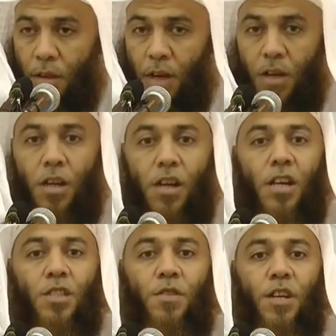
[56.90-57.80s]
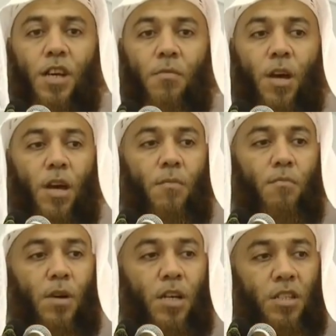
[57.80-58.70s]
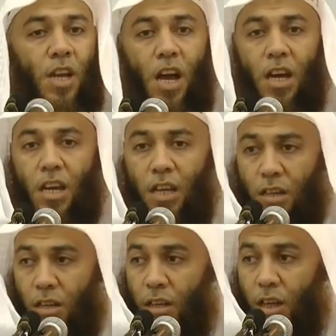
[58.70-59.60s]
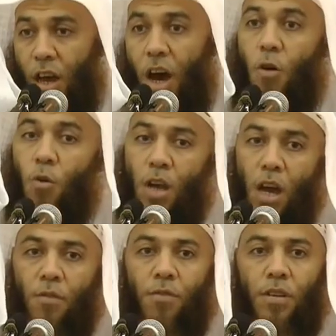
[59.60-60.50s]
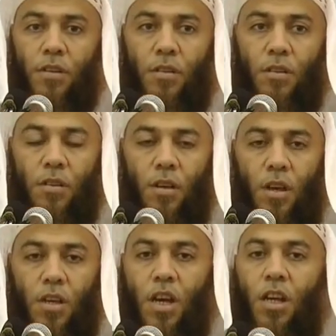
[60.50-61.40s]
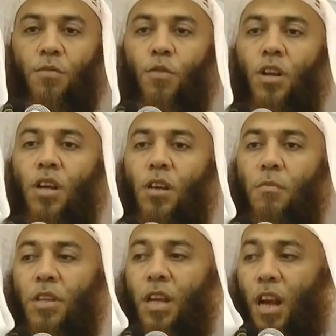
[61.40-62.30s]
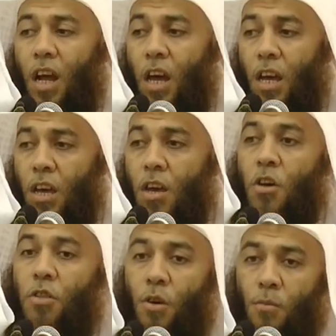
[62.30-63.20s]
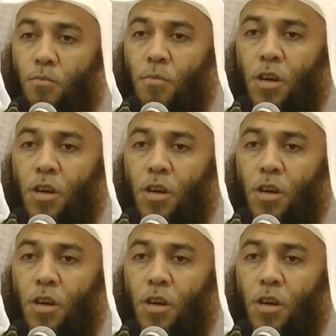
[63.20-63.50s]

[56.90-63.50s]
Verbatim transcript: لأن الناس في النعمة إما شاكر أو كافر يعرفون نعمة الله ثم